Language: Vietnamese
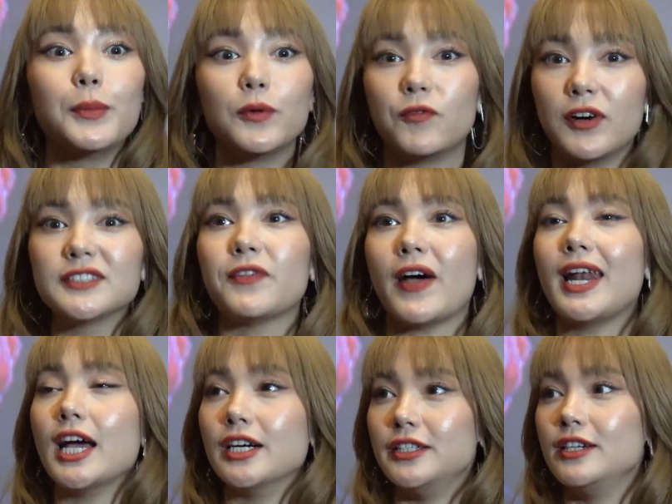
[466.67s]
mình vẫn phải
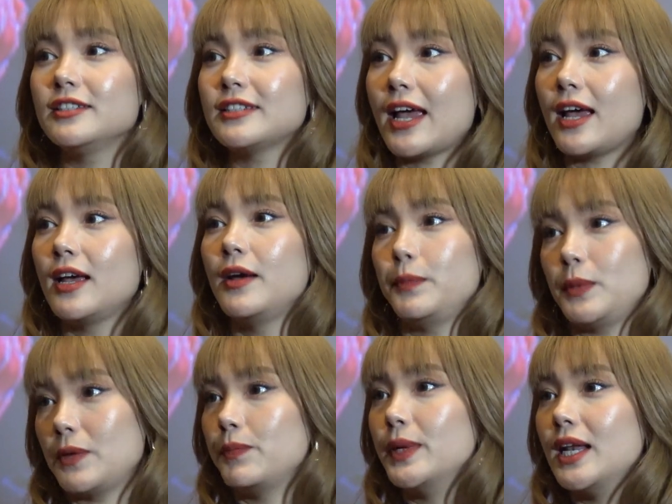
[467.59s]
là người đứng ra
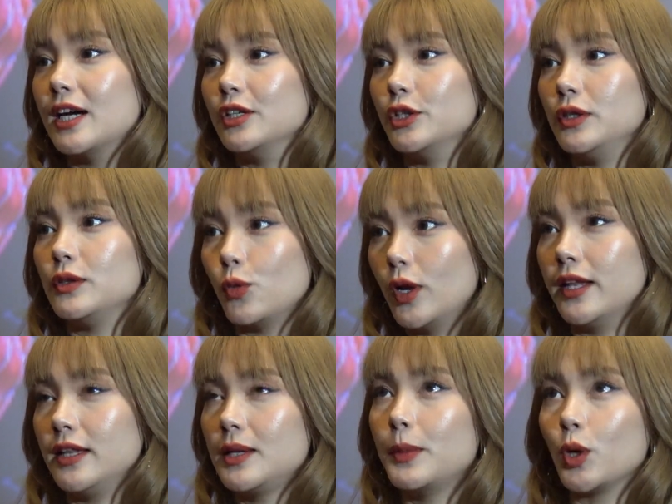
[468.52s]
thì mình là người thủ
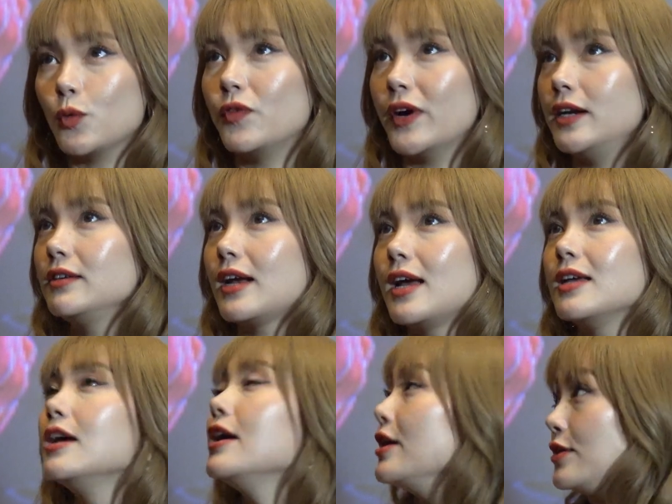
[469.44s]
lĩnh thì mình cũng phải đứng ra
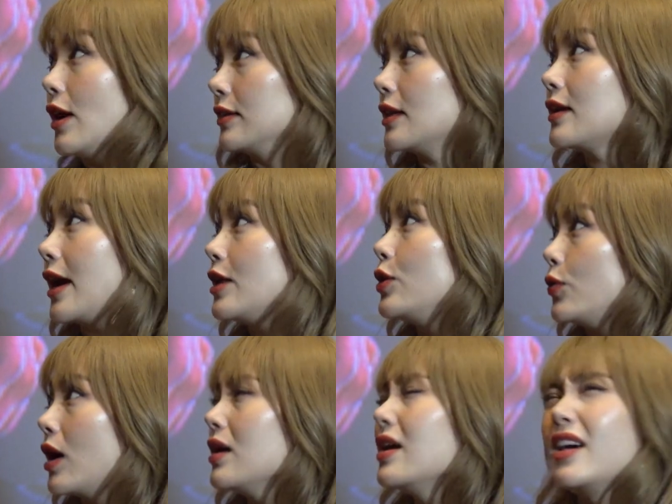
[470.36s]
nhận tất cả những điều
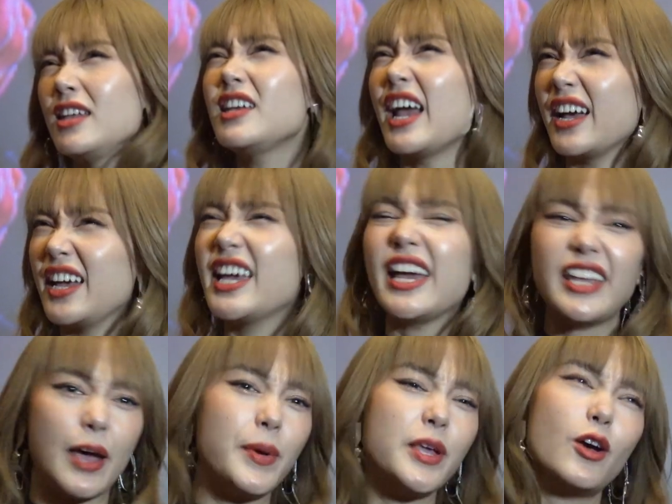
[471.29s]
đó nhưng hàng ừ. nghĩ khán
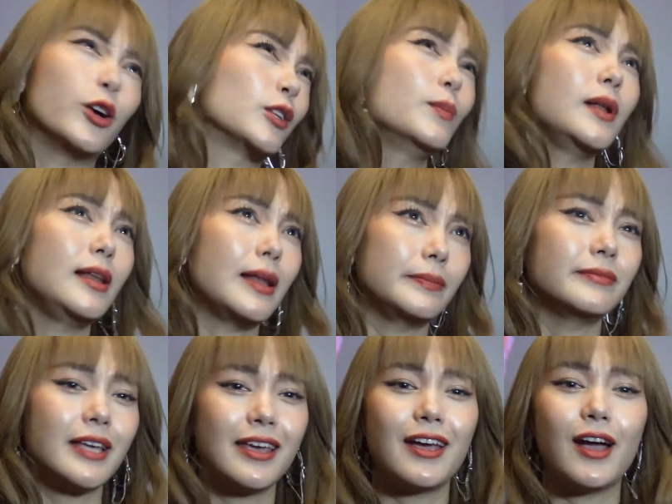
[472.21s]
giả bây giờ họ thông minh lắm
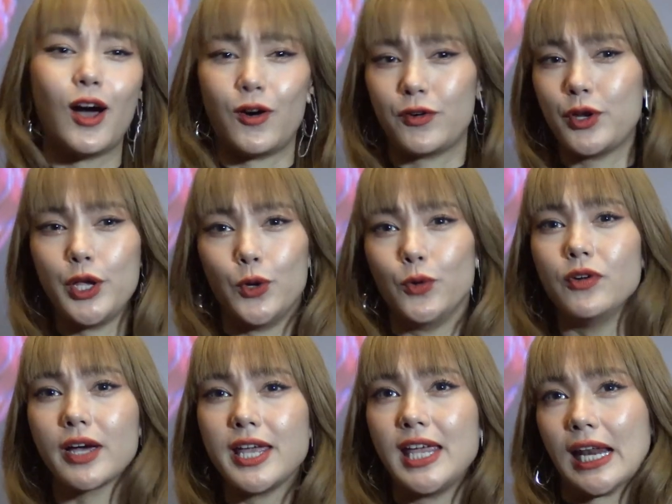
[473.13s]
họ hiểu
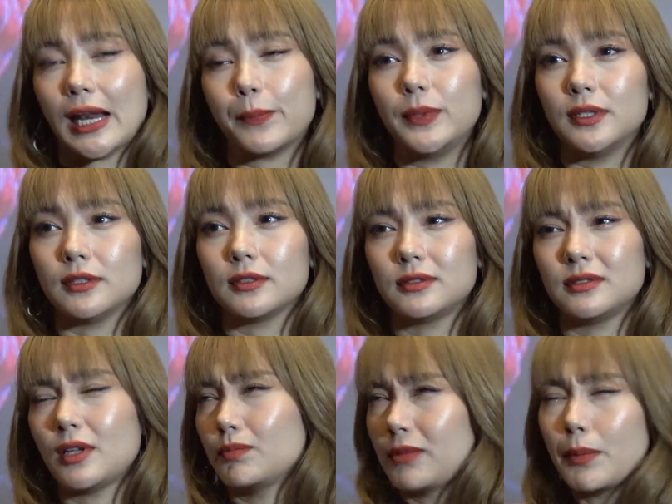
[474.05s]
được cái gì là mình
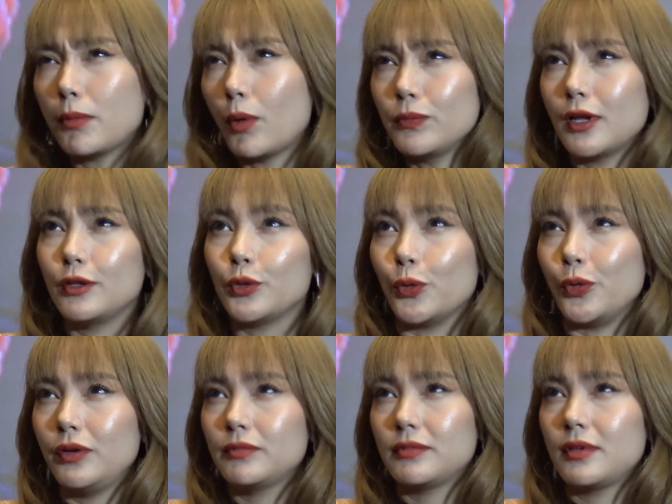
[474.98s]
đánh bóng tên
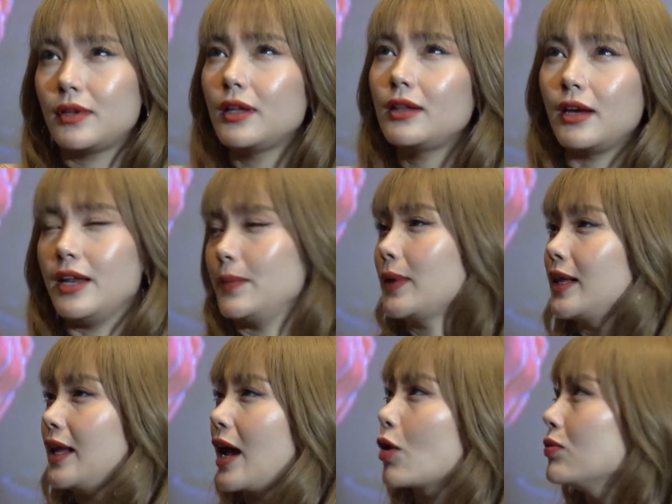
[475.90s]
tuổi tới thời điểm này
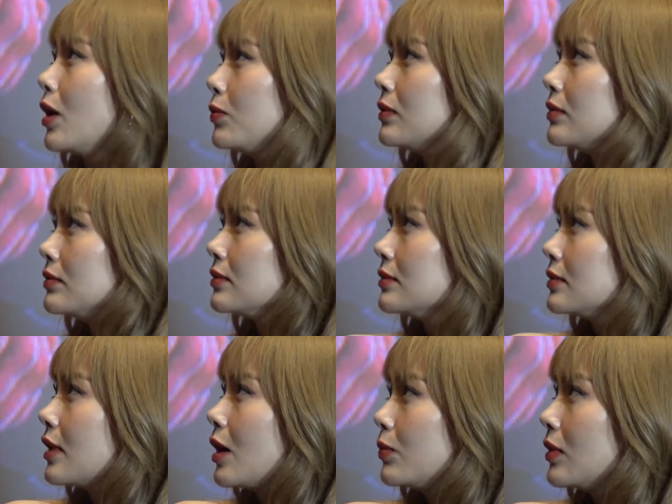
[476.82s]
thì hàng cũng không
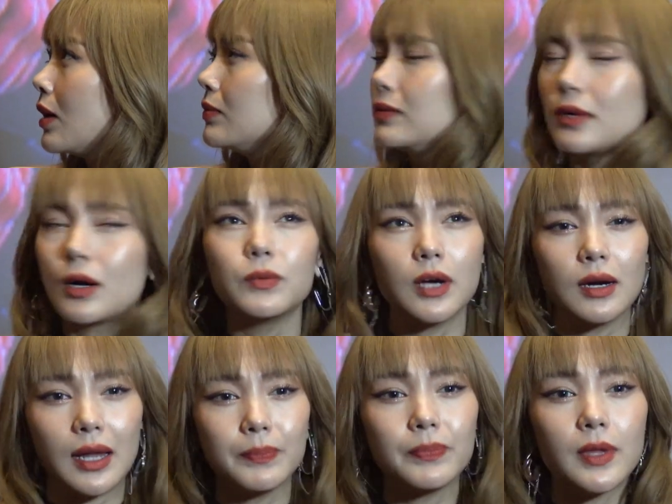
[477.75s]
không không không
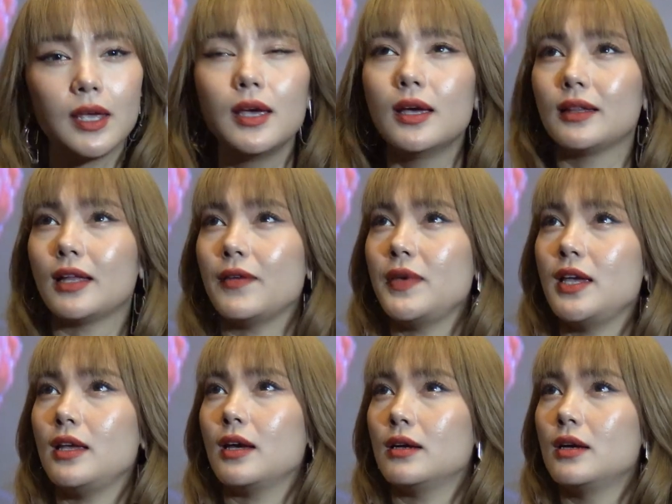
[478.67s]
cần lắm tại
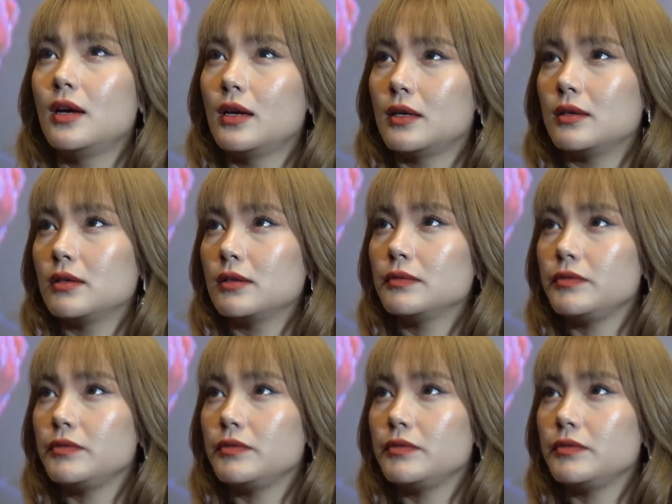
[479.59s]
vì yeah. Dạ. uh, ờ,